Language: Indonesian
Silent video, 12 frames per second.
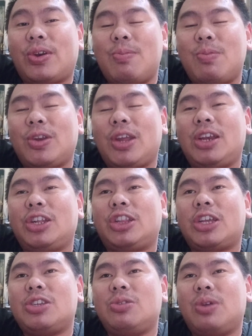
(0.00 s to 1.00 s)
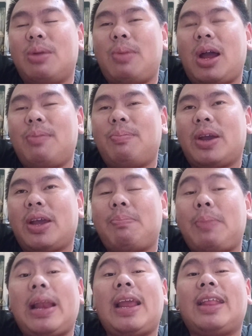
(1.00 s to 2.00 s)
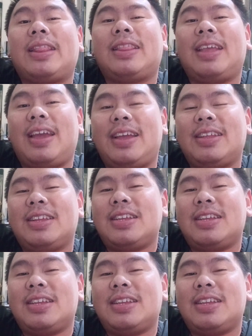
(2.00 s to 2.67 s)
kemudian dites juga makan pakai pelet ya.